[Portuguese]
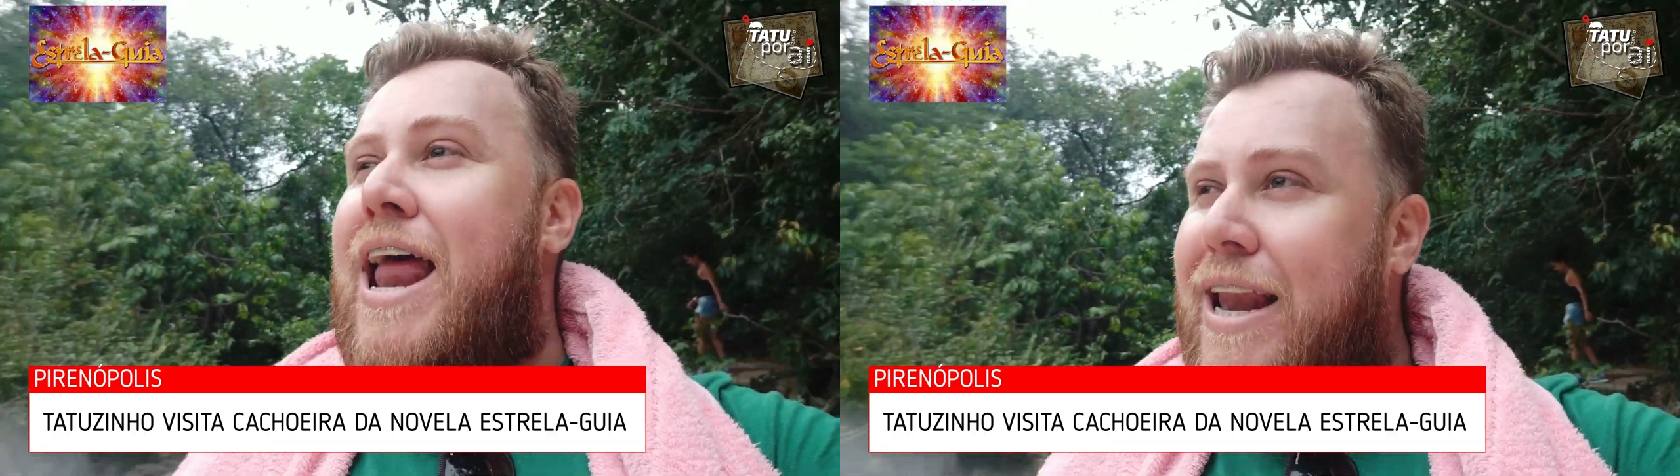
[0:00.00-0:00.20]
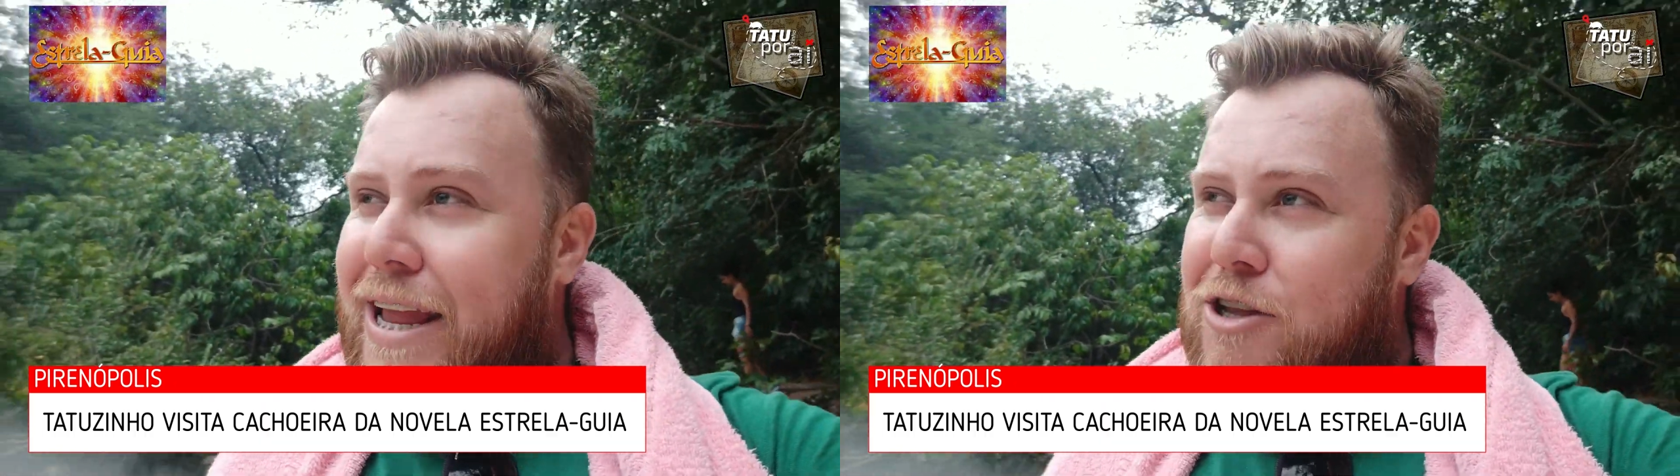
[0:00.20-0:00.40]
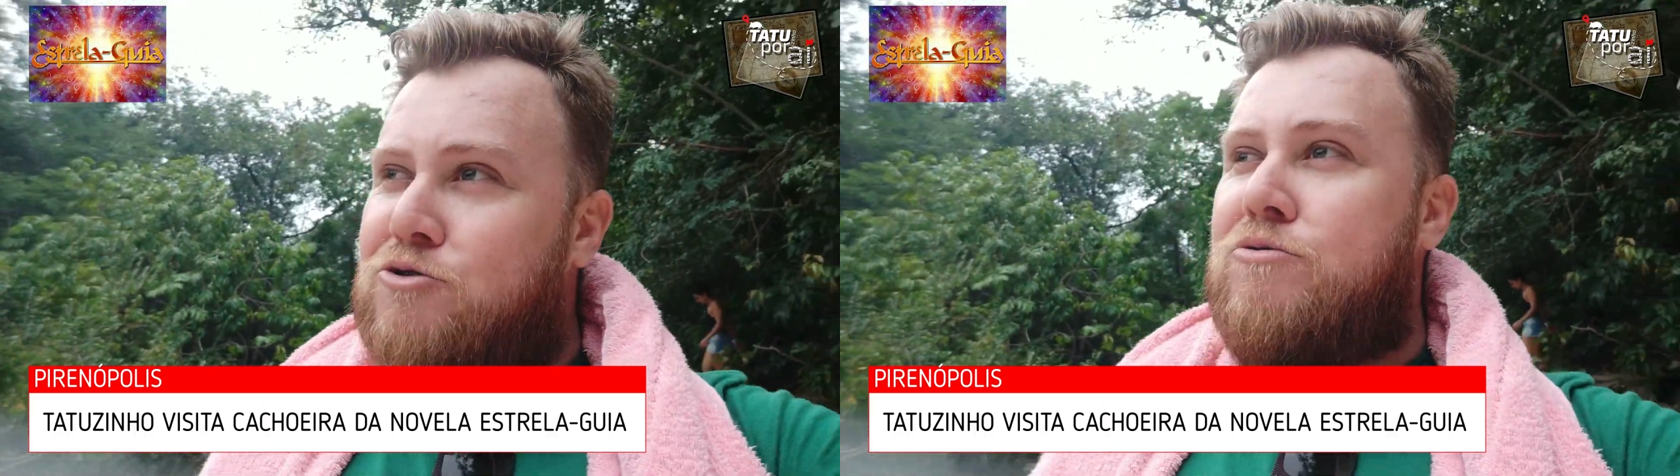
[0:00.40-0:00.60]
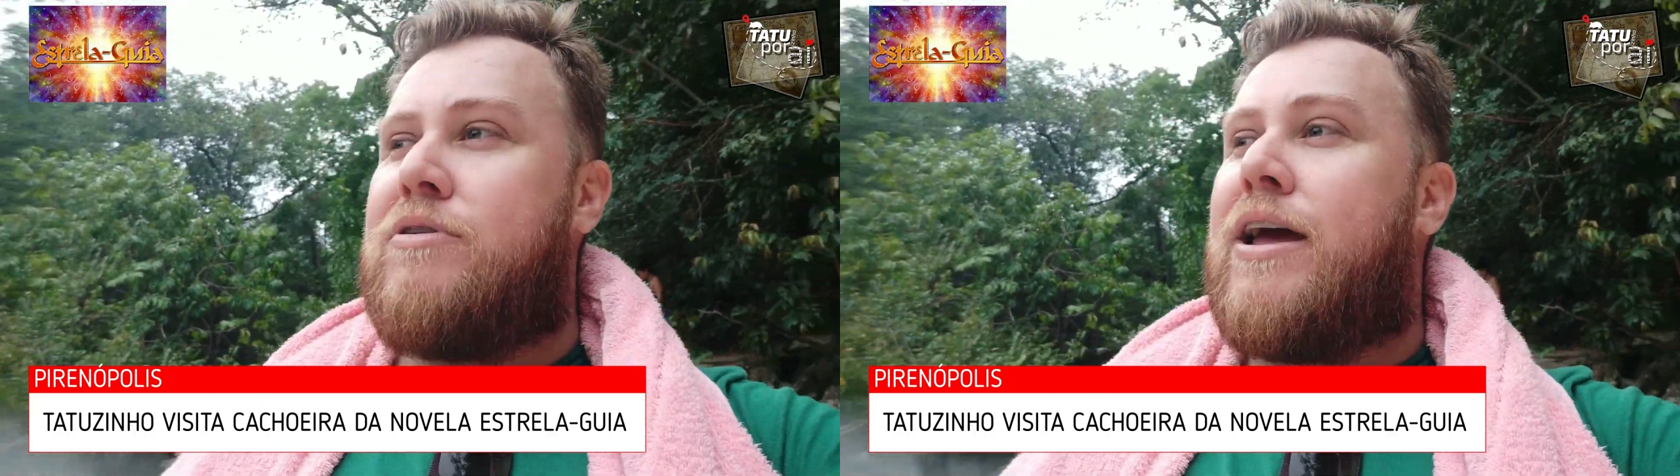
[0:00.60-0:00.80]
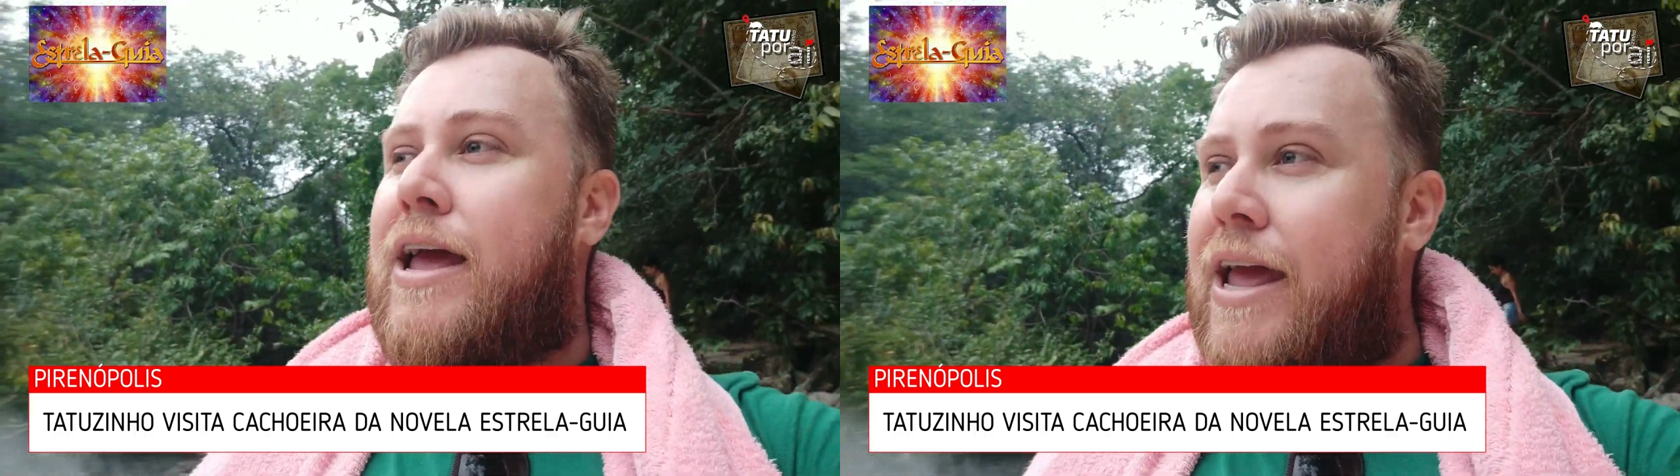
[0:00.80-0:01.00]
é lindo,
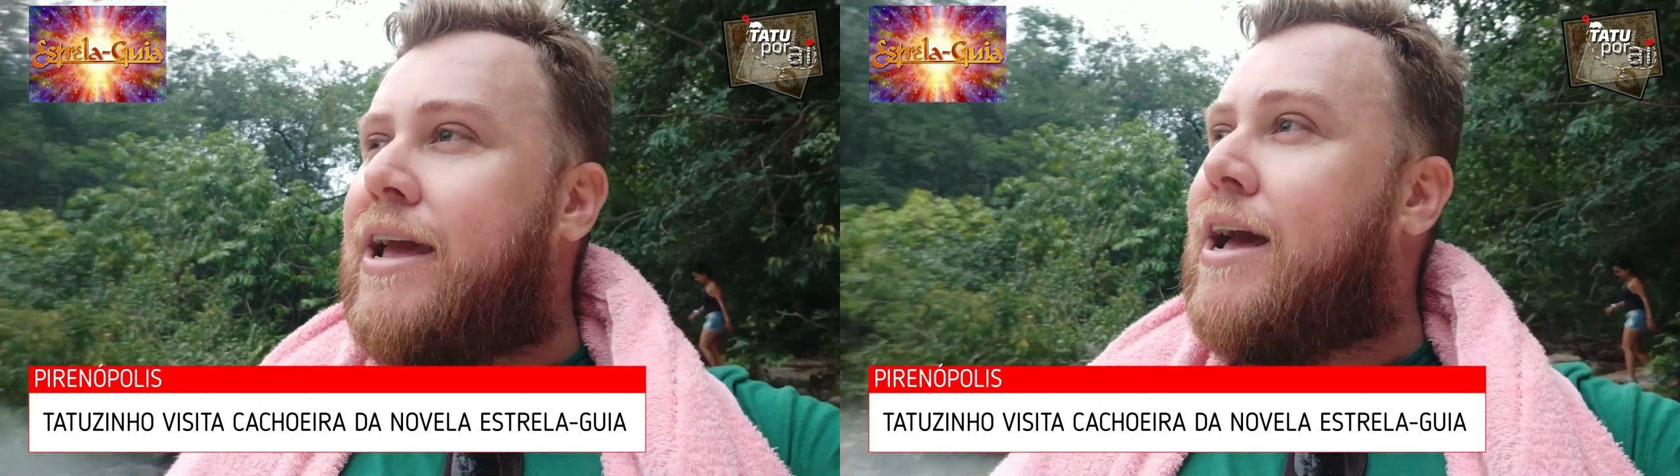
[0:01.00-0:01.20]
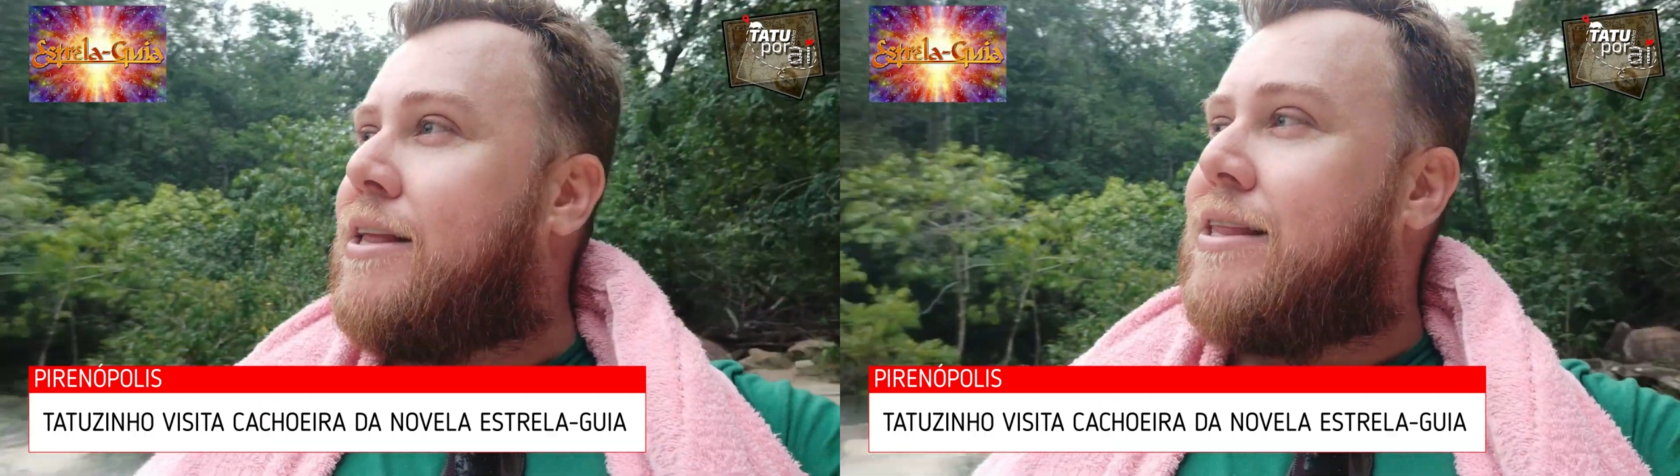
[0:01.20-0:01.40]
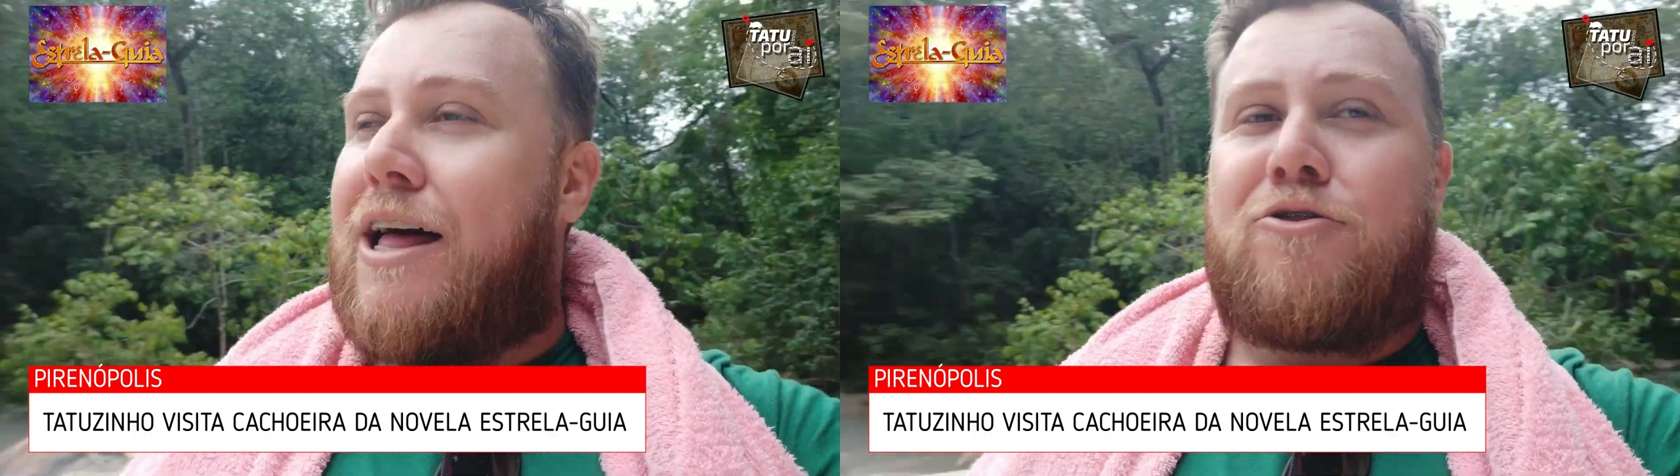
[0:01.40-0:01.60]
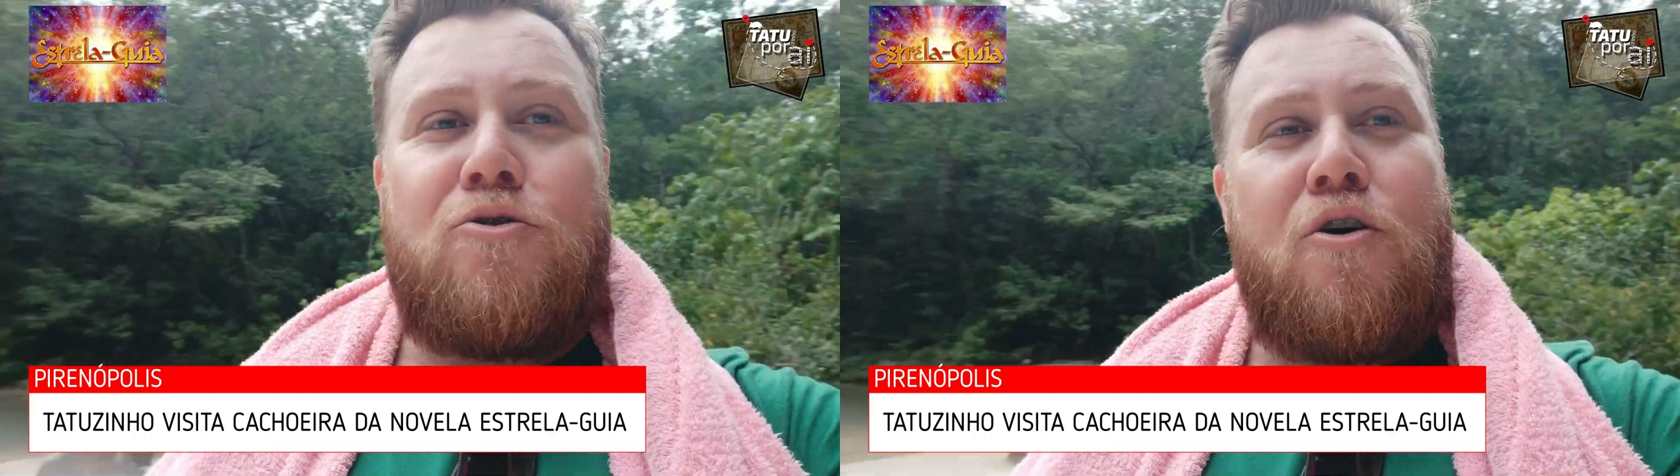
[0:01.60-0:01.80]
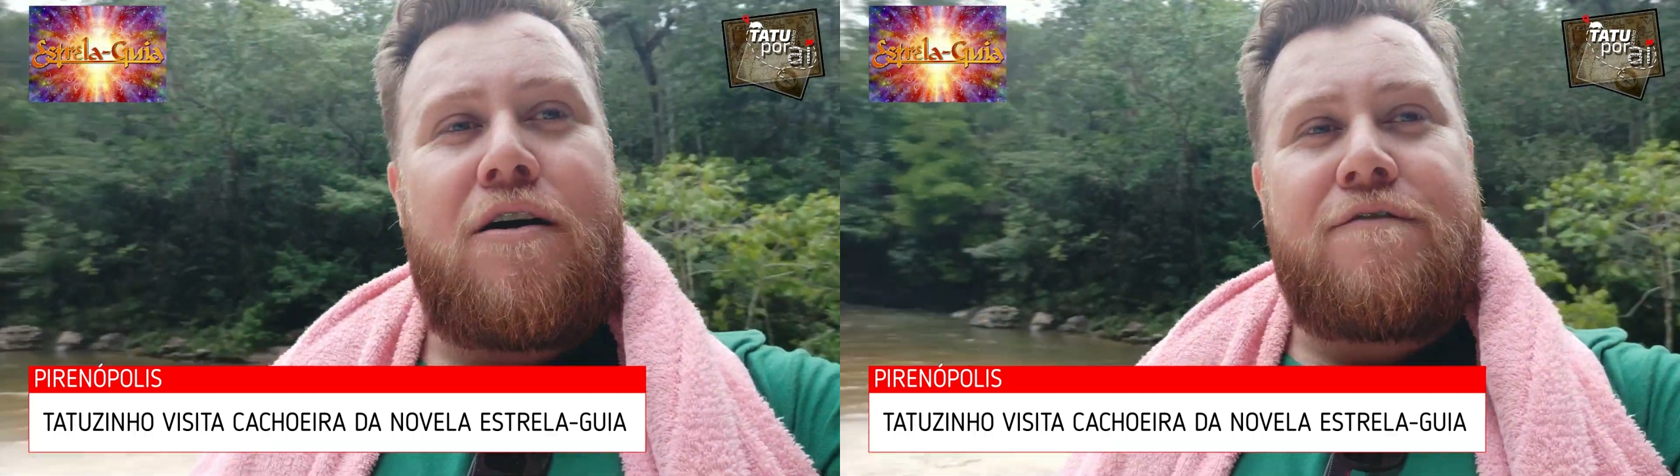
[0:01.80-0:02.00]

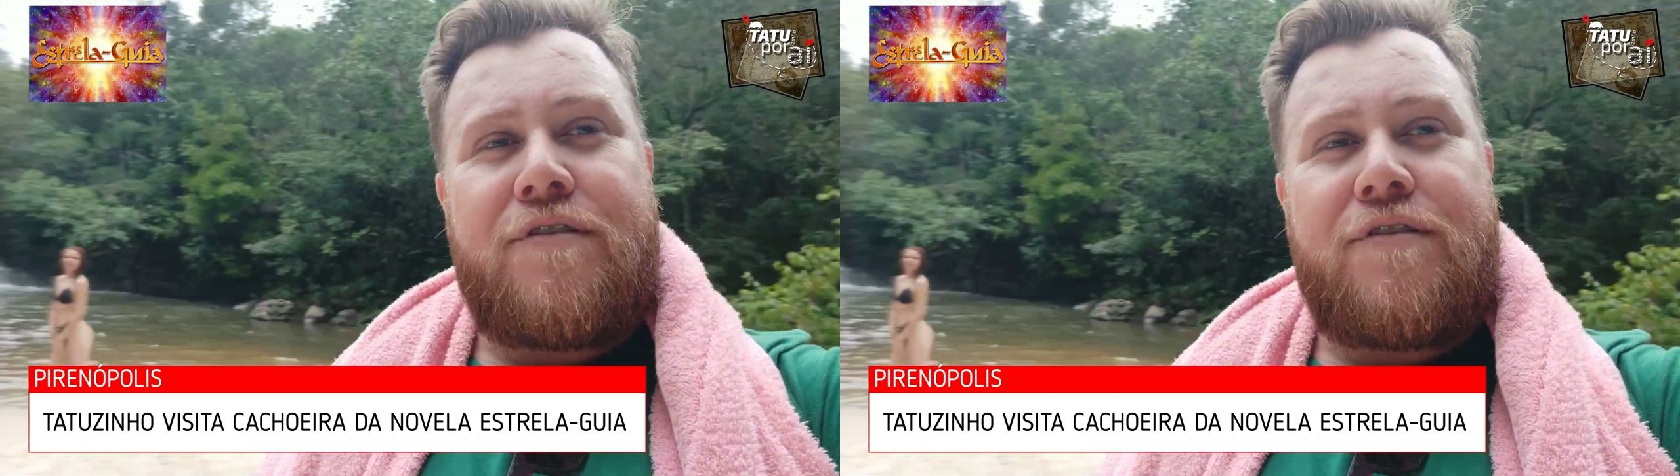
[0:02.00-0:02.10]
encantador.